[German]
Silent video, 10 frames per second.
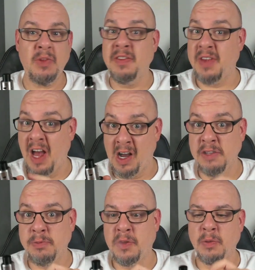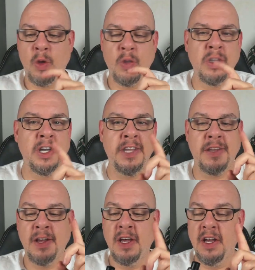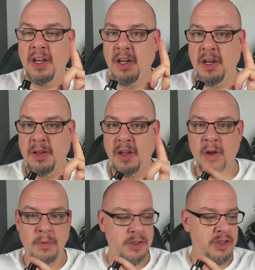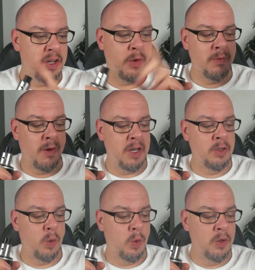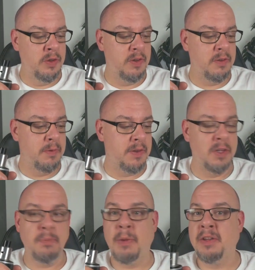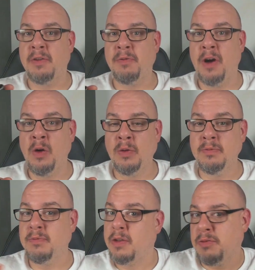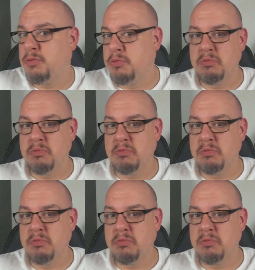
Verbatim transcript: Sehr ärgerlich bei so einem teuren Gerät. Äh, da drauf der Shenray One und Twisted Manta Fango, was